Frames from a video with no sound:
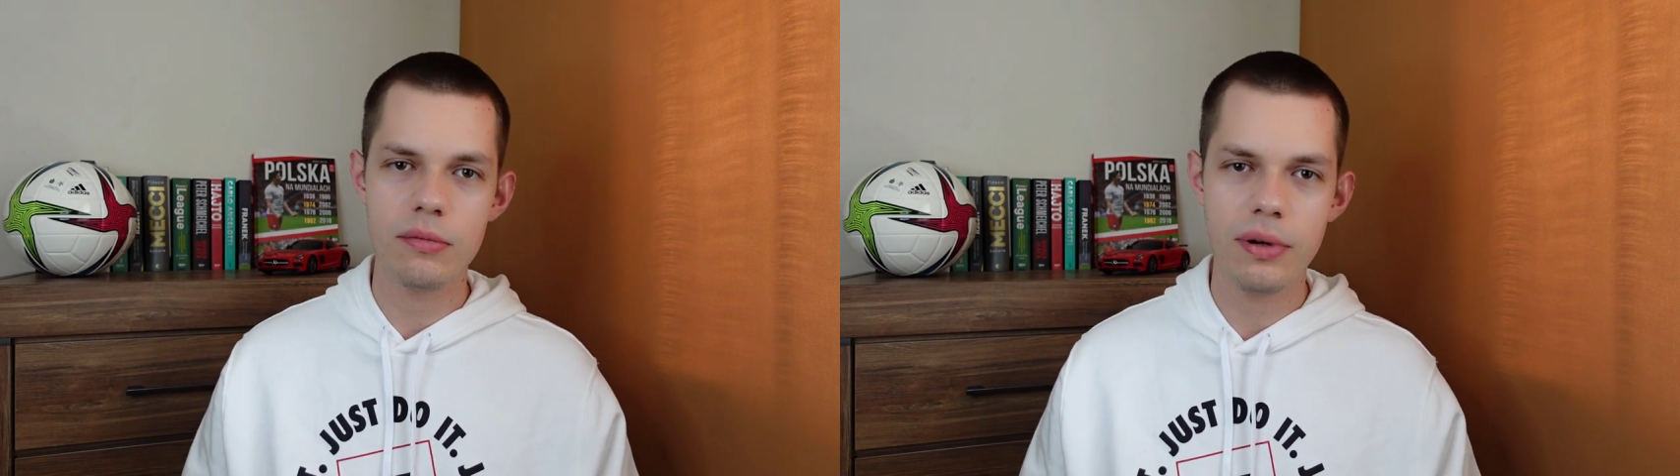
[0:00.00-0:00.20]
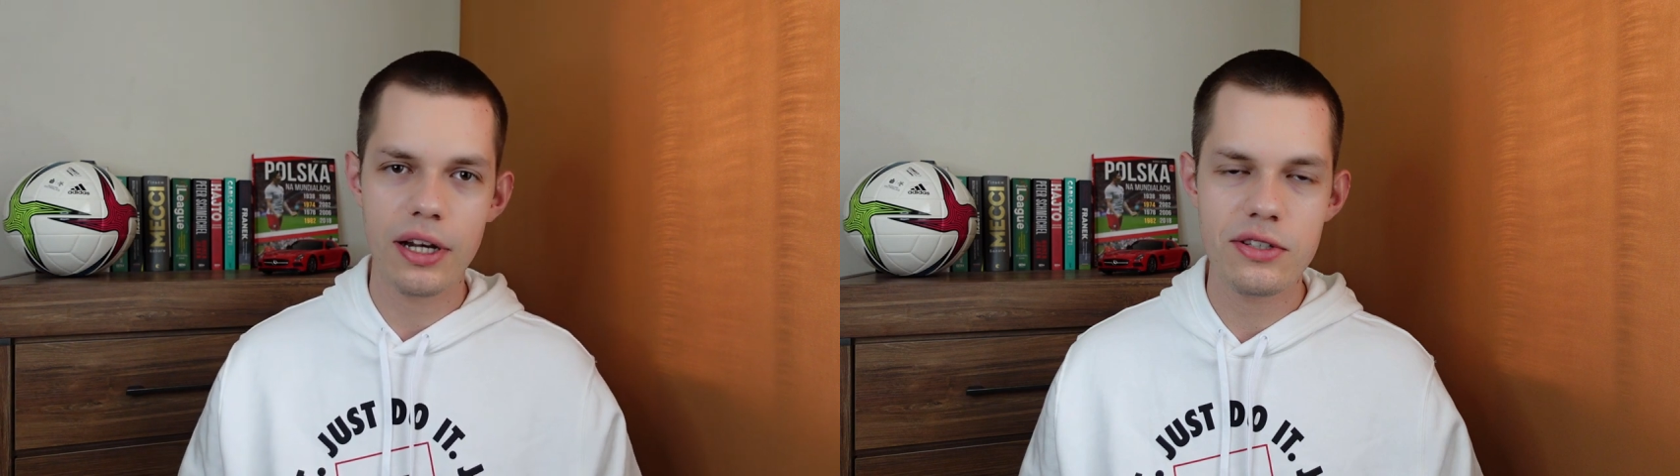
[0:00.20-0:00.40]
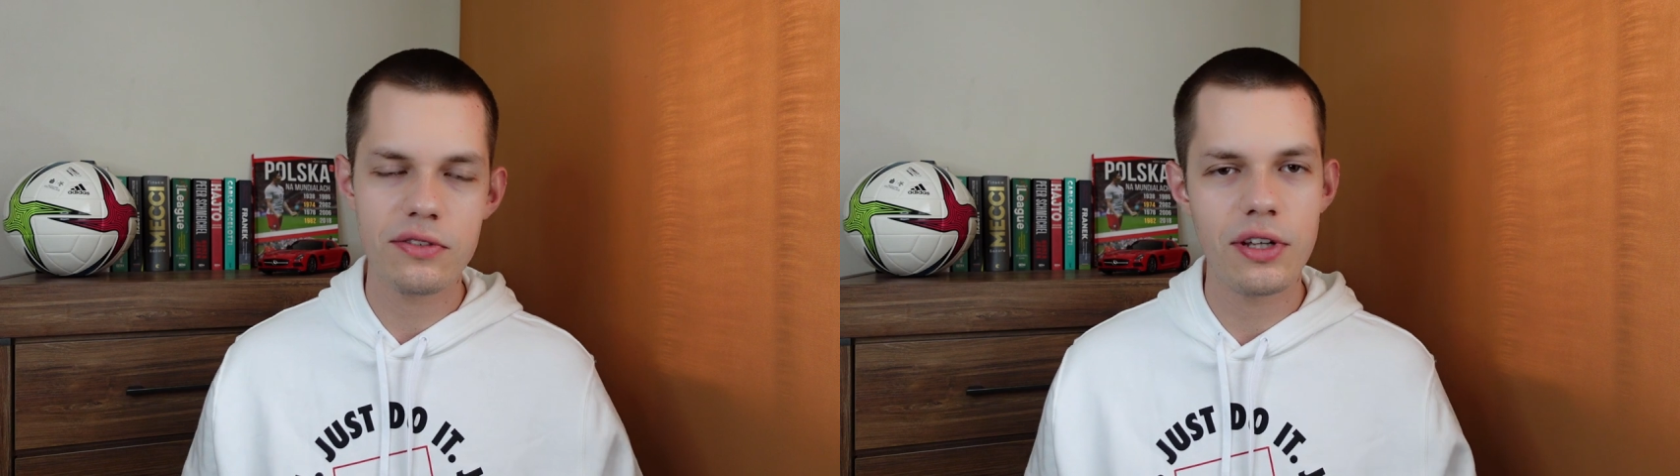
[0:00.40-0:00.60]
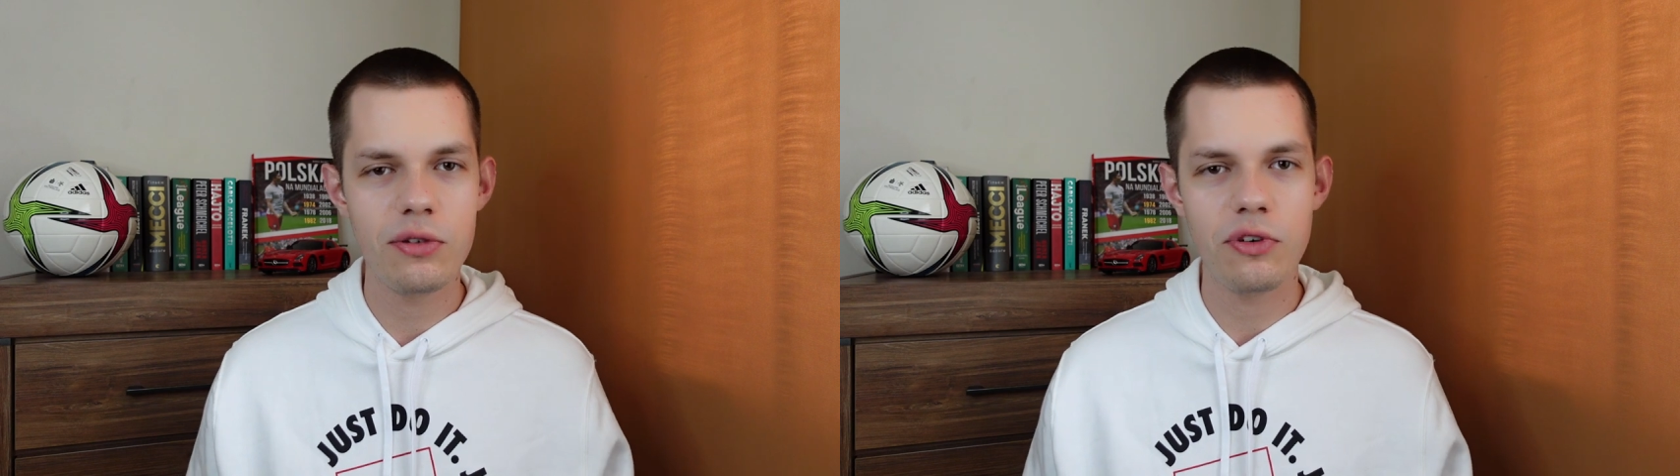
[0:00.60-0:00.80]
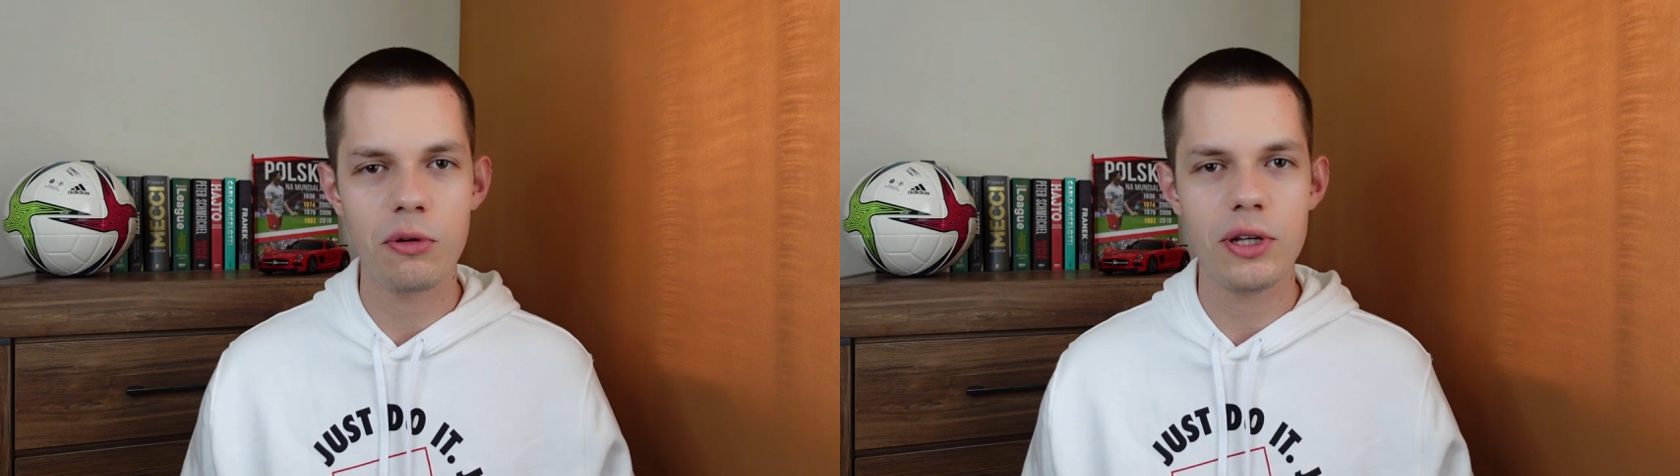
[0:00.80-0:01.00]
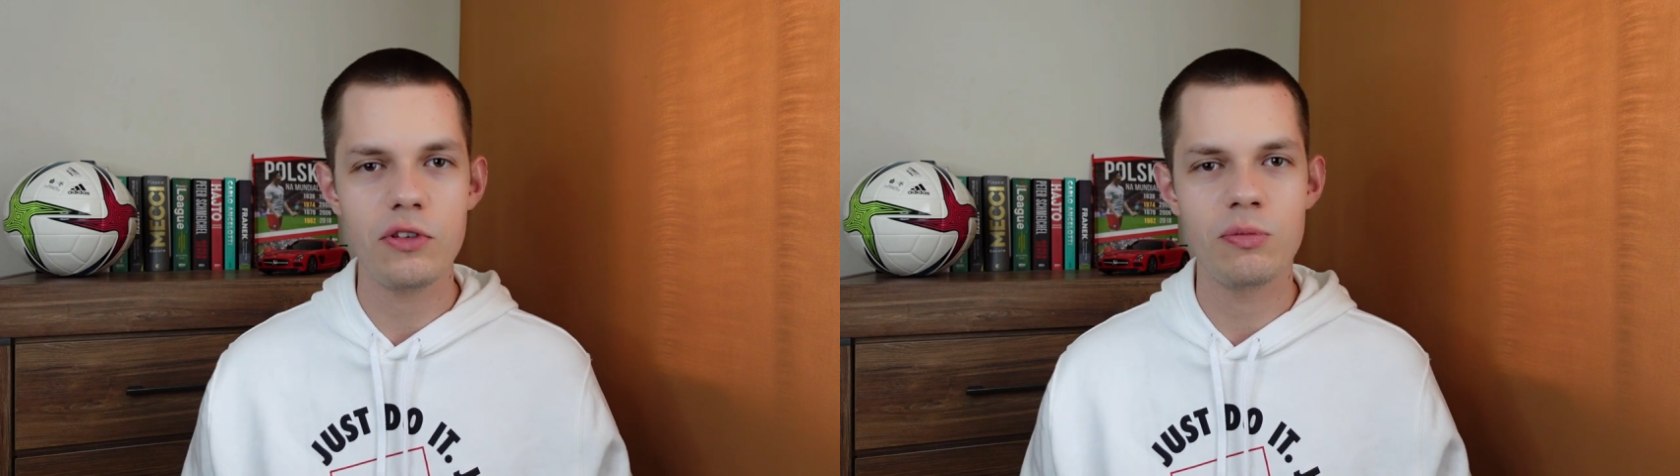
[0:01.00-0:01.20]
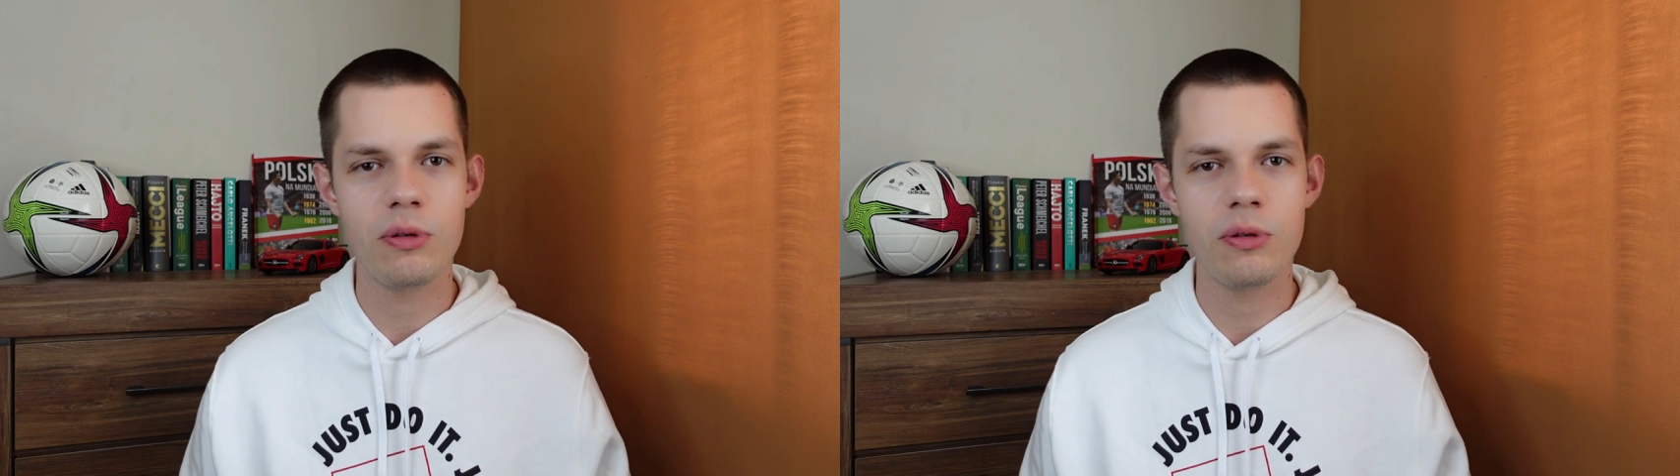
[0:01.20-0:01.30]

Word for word: bardzo wielu formatów,